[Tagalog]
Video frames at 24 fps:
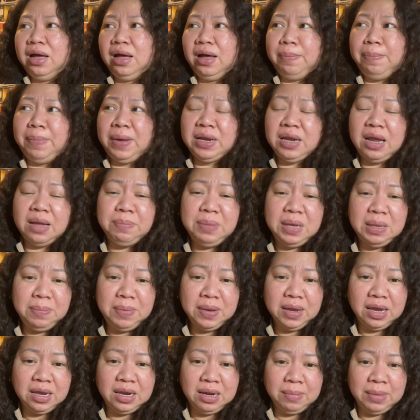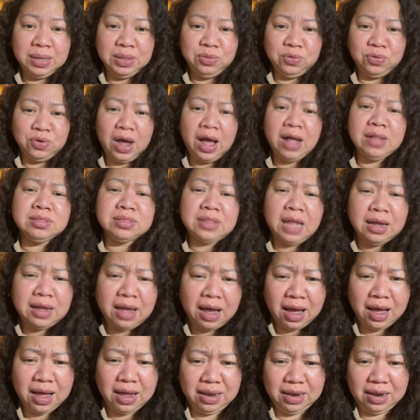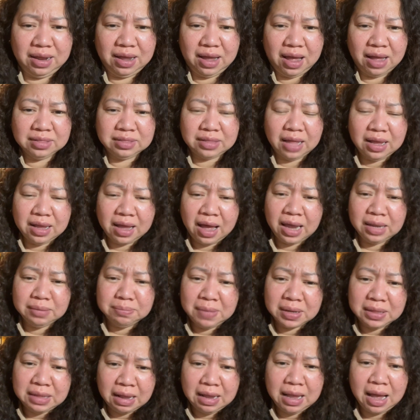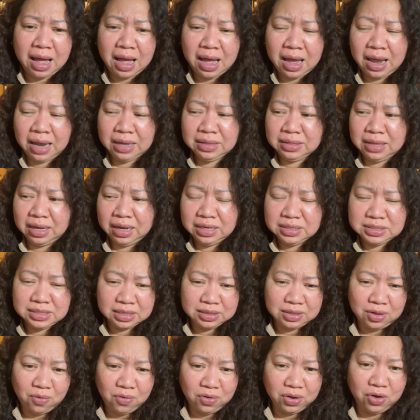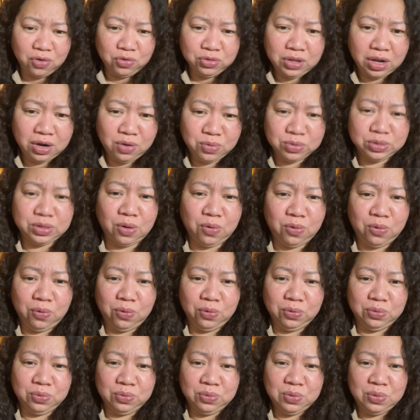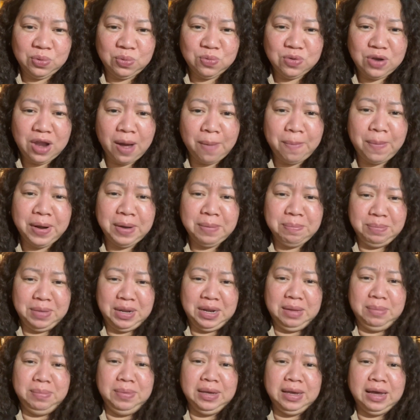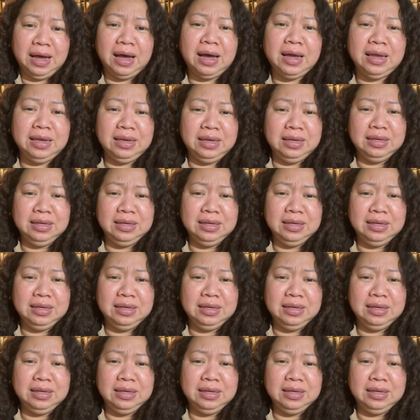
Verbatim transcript: pag nagbibigay naman doon, ang tagal. Ang tag kahit, mataga, kahit naka-isang taon ka na o dalawang taon, wala pa rin binibigay.